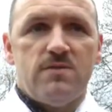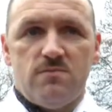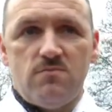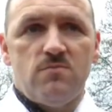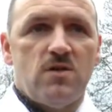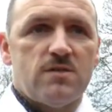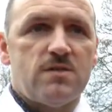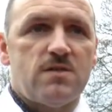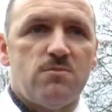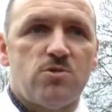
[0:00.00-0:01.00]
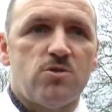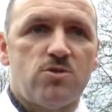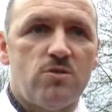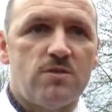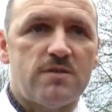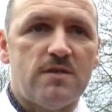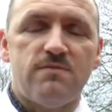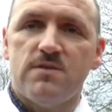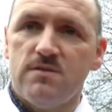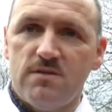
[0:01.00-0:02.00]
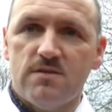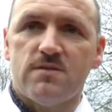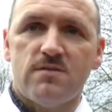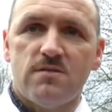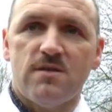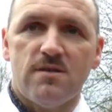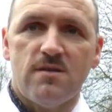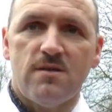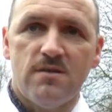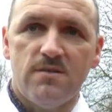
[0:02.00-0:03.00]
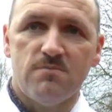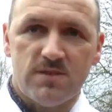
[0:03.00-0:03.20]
wie du hast es ja eben schon schön gesagt, wir sind jetzt in der, im